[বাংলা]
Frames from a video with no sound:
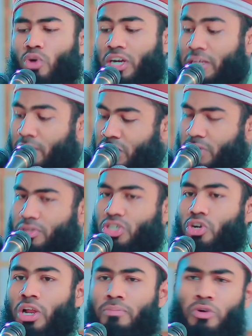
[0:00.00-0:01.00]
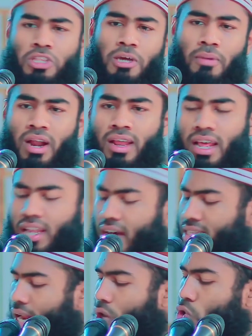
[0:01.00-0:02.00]
এই দোয়াটি বেশি বেশি করে পড়তে পারেন আল্লাহ
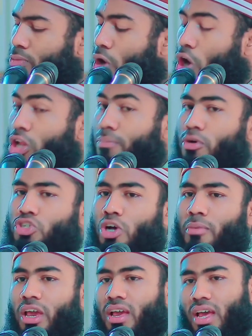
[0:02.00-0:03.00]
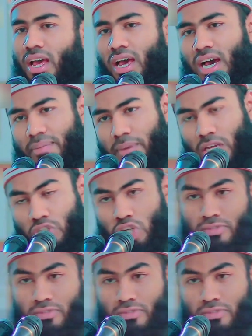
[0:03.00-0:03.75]
তালা খুব অল্প সময়ে আপনাকে